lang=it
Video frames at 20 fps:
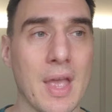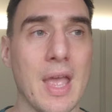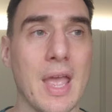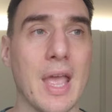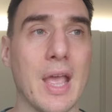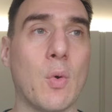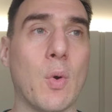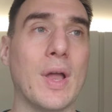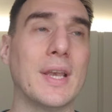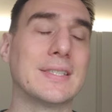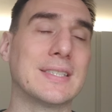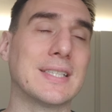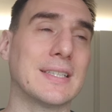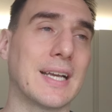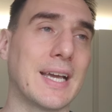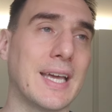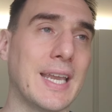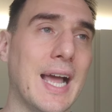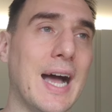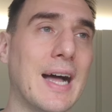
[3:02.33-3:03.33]
e quando è
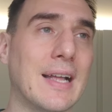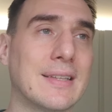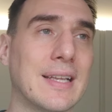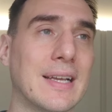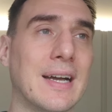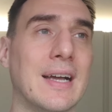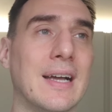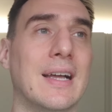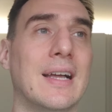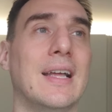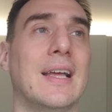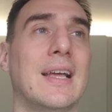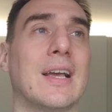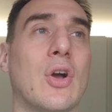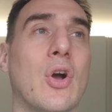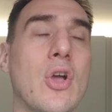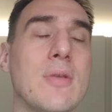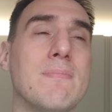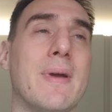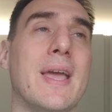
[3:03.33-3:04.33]
stata creata
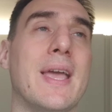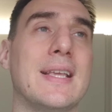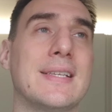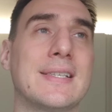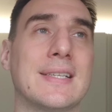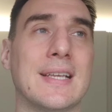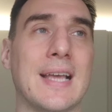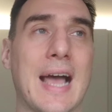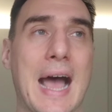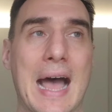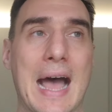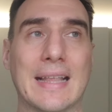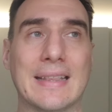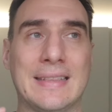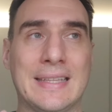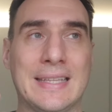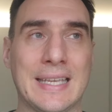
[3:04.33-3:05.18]
Coinbase ha